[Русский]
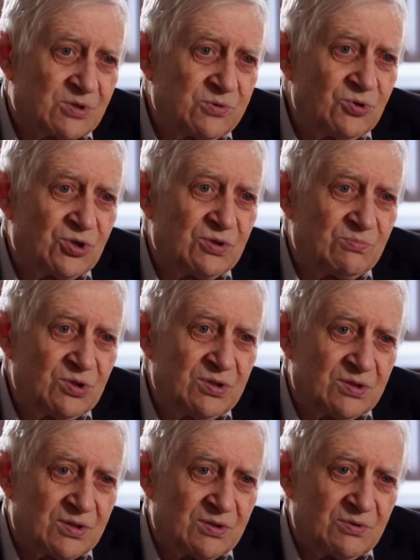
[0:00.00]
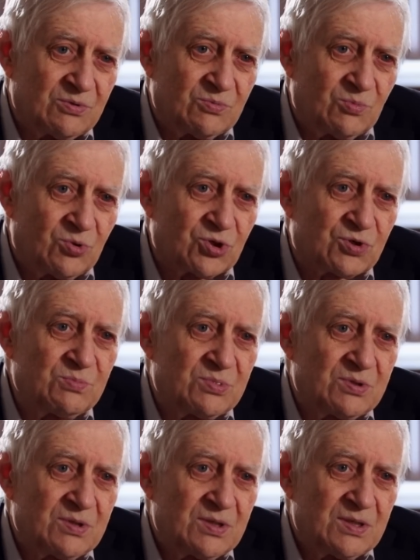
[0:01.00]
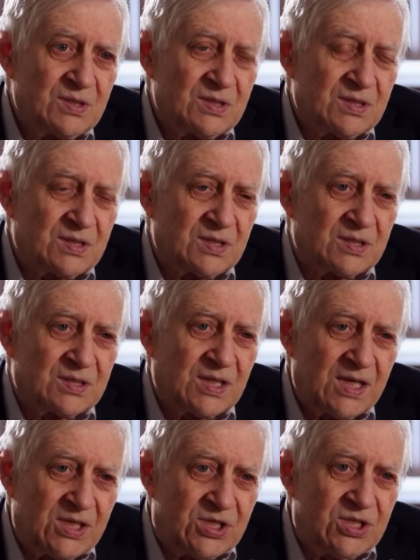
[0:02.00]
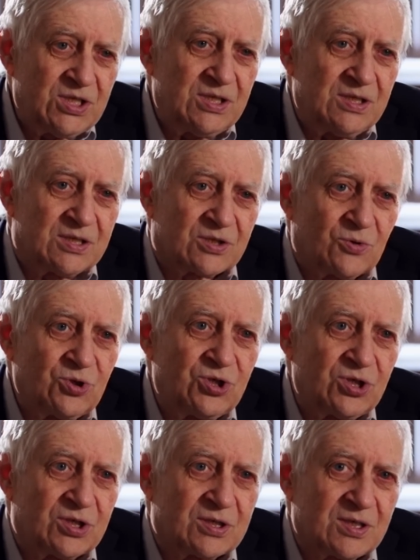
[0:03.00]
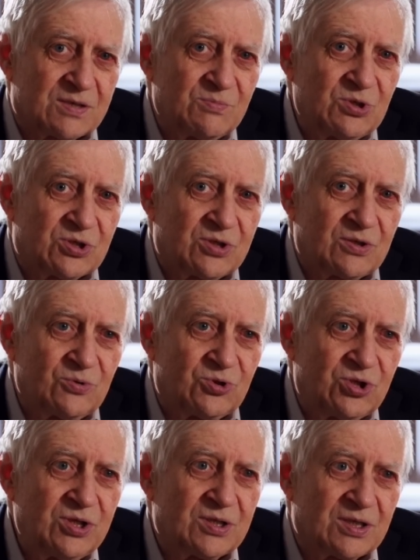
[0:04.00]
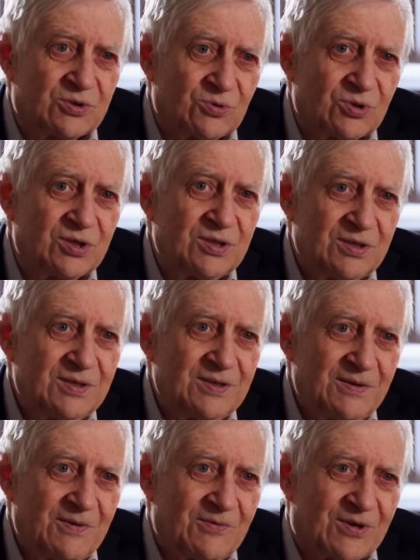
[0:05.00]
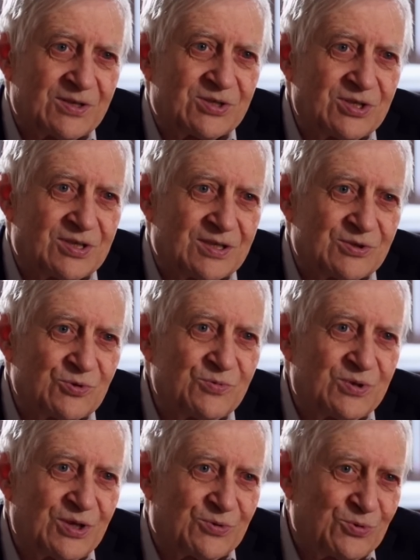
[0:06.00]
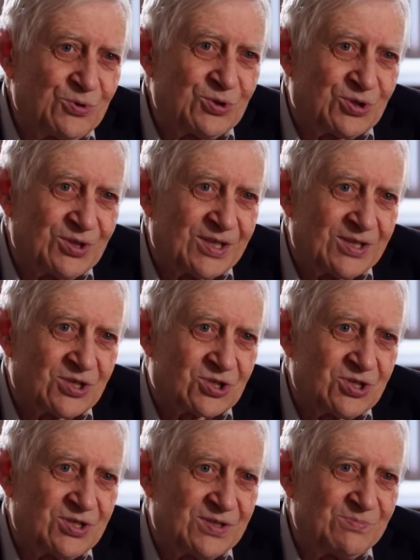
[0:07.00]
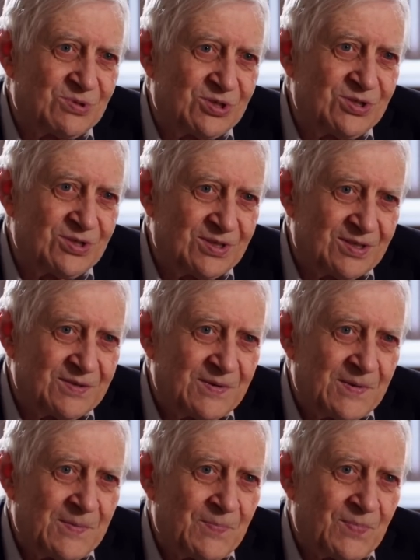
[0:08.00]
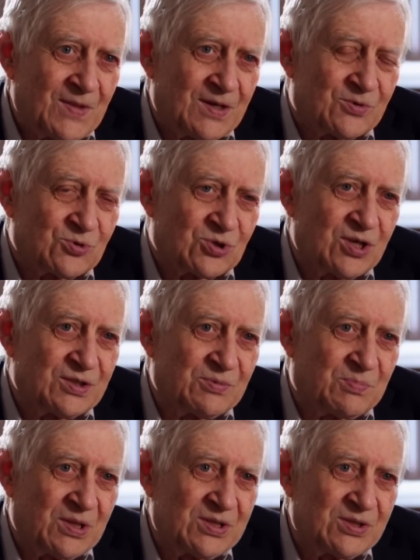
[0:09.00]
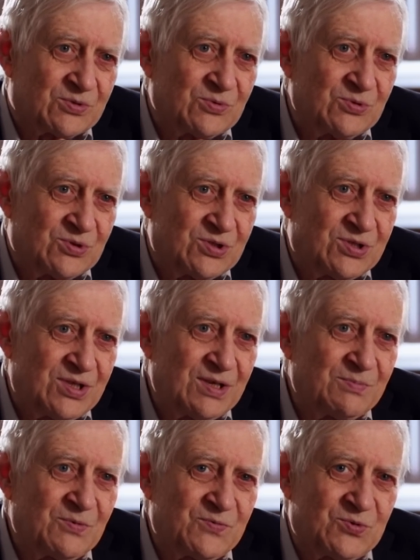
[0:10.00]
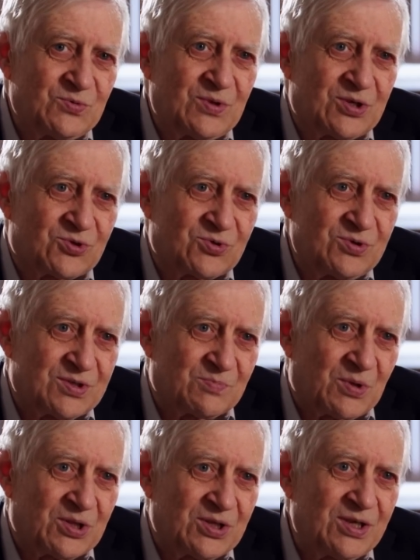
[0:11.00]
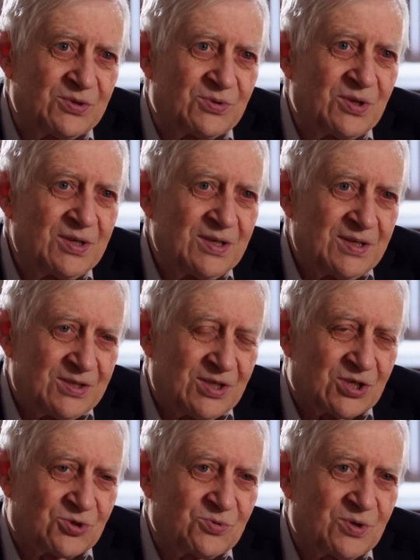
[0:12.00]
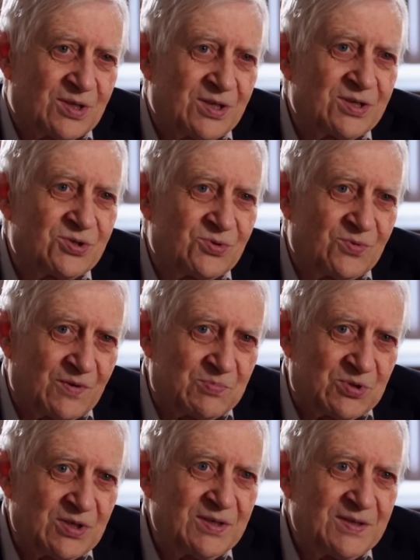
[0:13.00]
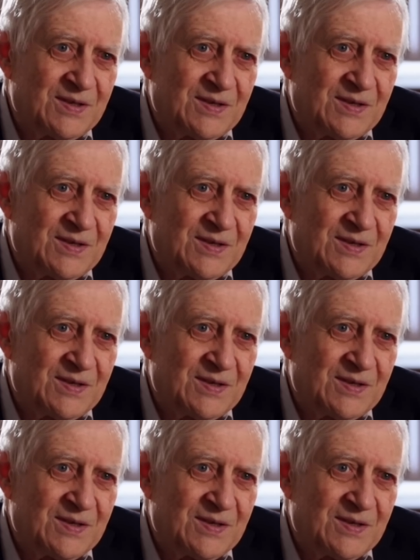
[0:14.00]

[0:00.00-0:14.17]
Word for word: случае мы э, можем э, найти источники космических лучей, которые в конце концов доходят и до нашей Земли, и окружают планетную систему всю нашу и заполняют нашу галактику вообще